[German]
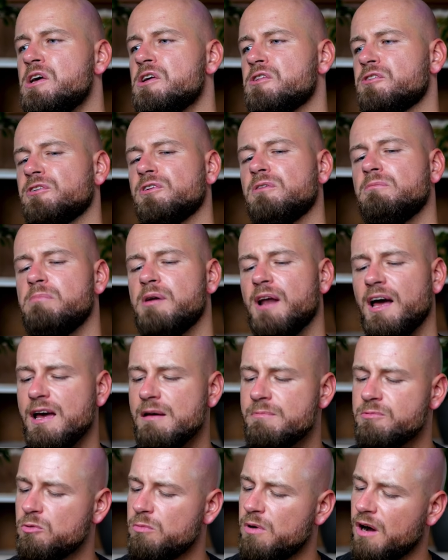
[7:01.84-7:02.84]
sondern
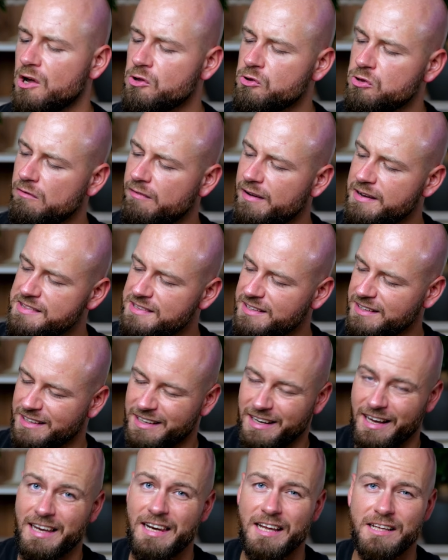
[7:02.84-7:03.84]
bleibt
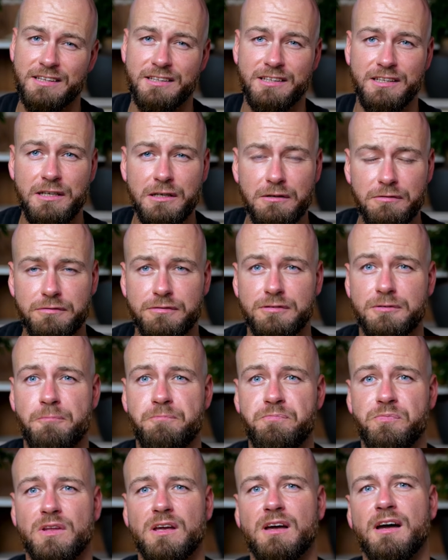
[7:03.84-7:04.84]
überraschenderweise relativ,
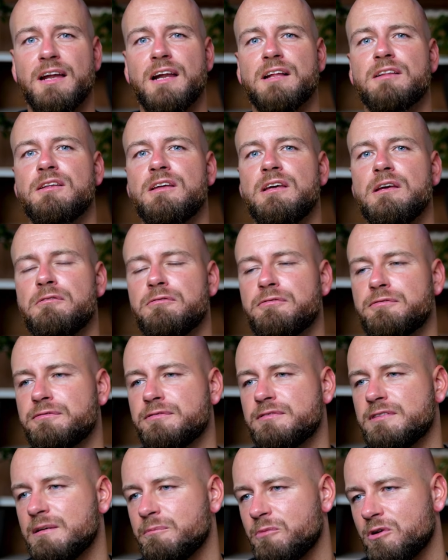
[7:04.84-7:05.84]

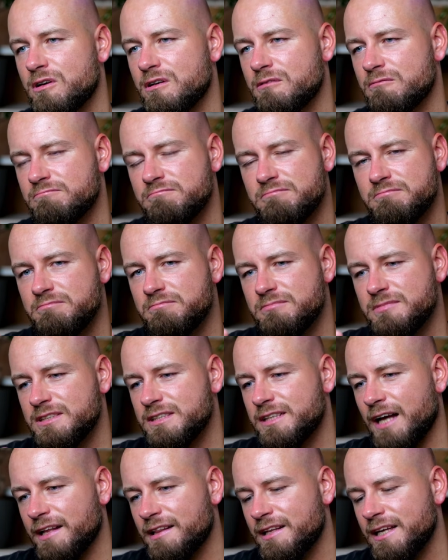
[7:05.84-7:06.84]
relativ immer
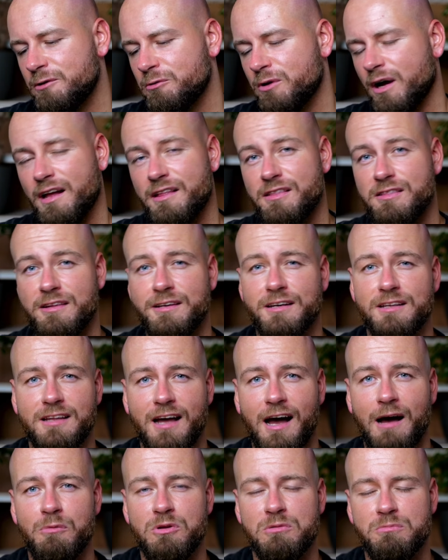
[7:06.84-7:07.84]
in Anlehnung an seinen
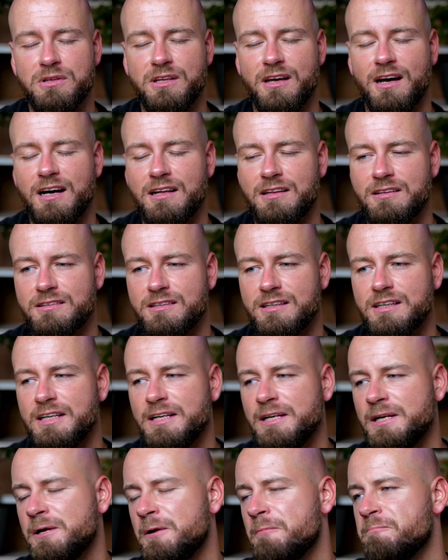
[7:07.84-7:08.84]
Namen betrachtet,
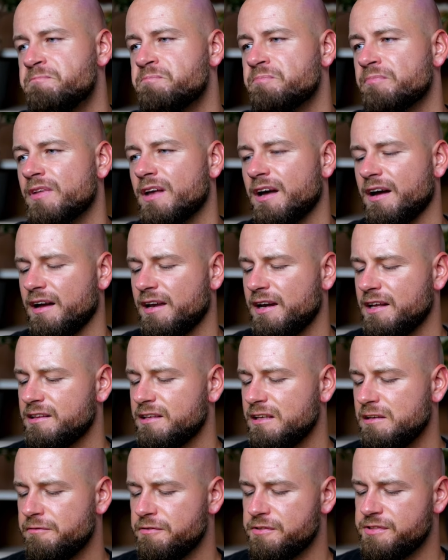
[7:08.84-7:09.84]

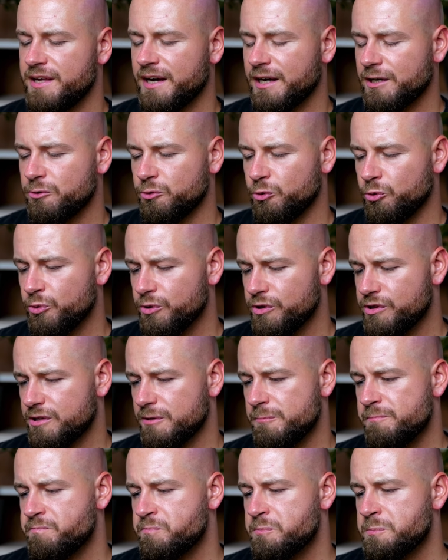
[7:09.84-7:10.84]
relativ seriös